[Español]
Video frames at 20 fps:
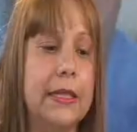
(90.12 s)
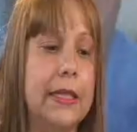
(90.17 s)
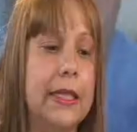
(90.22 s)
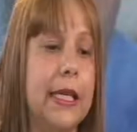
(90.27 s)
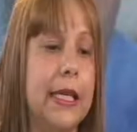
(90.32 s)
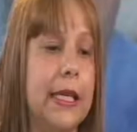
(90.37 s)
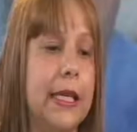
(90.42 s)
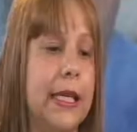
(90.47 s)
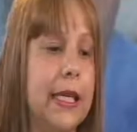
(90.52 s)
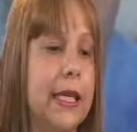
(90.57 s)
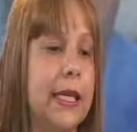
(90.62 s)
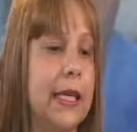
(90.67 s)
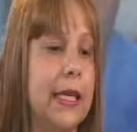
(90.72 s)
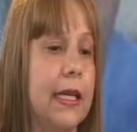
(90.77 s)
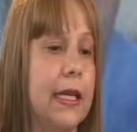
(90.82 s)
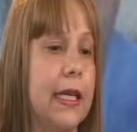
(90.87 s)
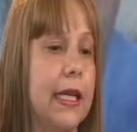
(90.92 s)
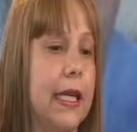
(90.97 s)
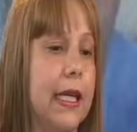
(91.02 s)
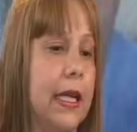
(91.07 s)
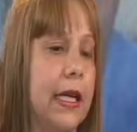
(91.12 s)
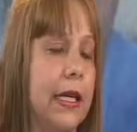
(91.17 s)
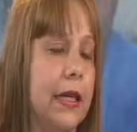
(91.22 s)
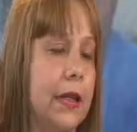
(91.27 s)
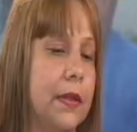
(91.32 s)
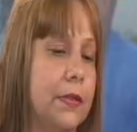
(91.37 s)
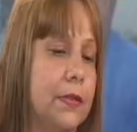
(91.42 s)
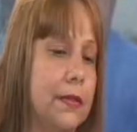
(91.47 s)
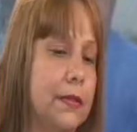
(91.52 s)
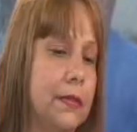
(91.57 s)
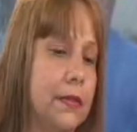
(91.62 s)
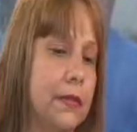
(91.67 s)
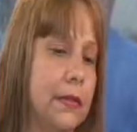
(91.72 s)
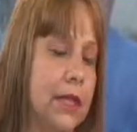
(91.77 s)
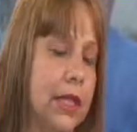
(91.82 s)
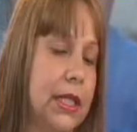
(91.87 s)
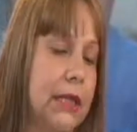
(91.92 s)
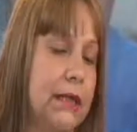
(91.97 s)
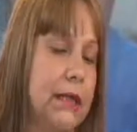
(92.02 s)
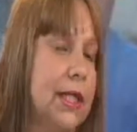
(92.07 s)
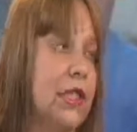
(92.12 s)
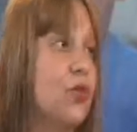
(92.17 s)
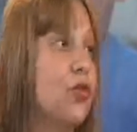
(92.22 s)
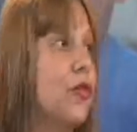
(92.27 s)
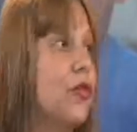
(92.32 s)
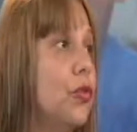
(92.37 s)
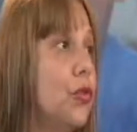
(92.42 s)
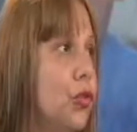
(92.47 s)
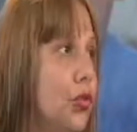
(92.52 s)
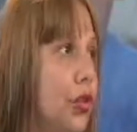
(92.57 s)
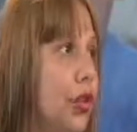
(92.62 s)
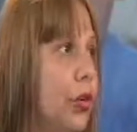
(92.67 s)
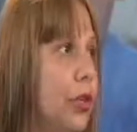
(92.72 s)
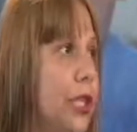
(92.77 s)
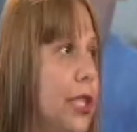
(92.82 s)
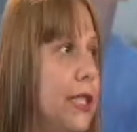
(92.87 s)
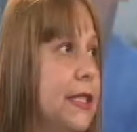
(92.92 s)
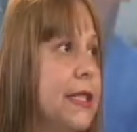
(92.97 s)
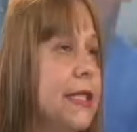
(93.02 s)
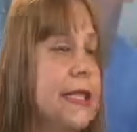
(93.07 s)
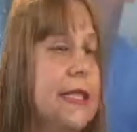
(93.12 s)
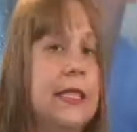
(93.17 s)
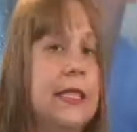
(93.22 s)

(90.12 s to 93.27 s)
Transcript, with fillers: tiene em, entre sus funciones